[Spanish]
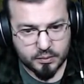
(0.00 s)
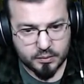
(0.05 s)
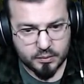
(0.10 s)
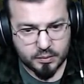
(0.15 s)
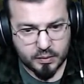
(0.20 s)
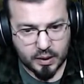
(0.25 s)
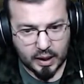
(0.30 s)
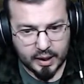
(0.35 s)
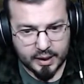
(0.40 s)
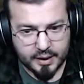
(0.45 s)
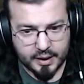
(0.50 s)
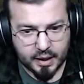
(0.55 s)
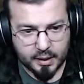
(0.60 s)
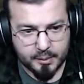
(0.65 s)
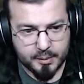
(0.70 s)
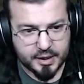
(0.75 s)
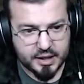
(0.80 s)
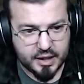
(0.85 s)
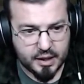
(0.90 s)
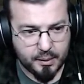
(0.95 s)
vale, de qué
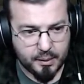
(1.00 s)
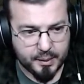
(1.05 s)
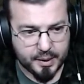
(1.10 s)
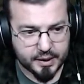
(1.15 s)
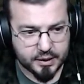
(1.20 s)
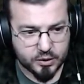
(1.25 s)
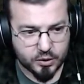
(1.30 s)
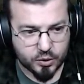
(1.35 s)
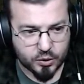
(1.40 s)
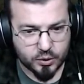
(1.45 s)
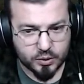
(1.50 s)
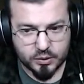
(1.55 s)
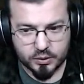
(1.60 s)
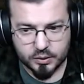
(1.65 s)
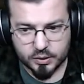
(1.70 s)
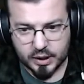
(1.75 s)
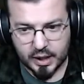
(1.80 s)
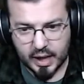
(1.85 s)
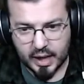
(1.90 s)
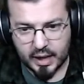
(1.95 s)
me sirve esto? O
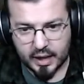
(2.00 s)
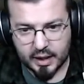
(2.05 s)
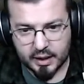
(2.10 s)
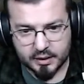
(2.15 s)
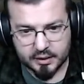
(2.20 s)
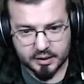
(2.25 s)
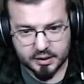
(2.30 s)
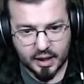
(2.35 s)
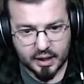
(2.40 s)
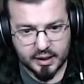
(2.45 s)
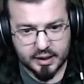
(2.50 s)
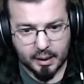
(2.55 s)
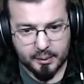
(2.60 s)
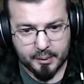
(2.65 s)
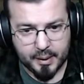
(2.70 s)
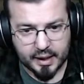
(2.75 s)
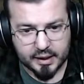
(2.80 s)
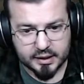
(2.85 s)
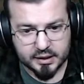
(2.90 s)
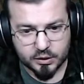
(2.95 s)
sea, si hay
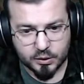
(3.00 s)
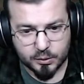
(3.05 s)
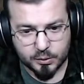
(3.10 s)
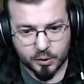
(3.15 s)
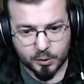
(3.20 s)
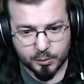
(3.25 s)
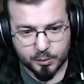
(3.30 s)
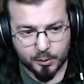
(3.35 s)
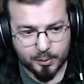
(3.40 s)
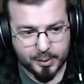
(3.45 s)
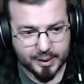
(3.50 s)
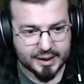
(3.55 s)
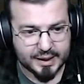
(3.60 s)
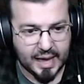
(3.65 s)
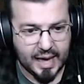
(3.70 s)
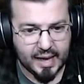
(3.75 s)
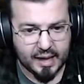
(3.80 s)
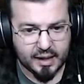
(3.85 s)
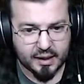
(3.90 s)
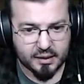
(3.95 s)
tablas, no, no puedo
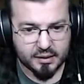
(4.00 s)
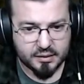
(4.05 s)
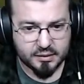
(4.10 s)
pasar.